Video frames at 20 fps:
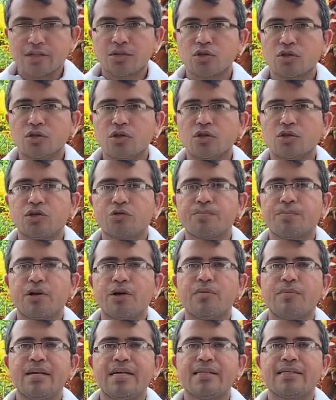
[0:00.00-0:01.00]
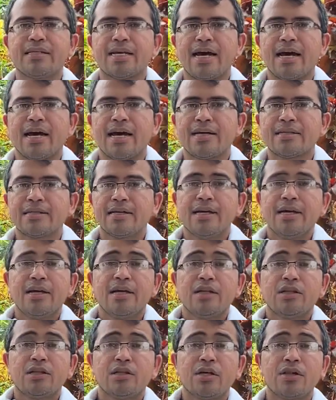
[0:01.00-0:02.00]
sus promesas.
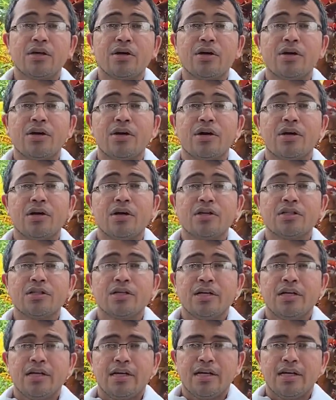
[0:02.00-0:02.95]
Todos.